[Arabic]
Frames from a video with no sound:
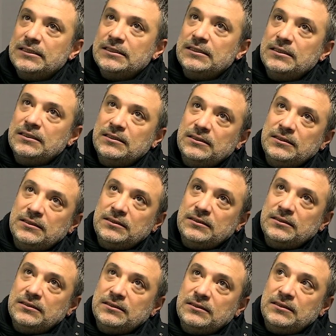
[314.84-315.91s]
كانه وجدت
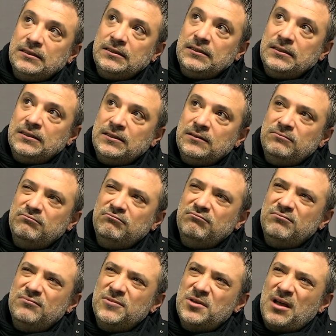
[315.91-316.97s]
لو آه، مرتبه
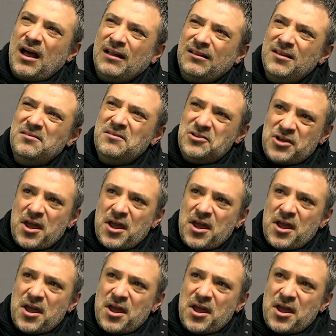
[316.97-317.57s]
الخامس اعطتني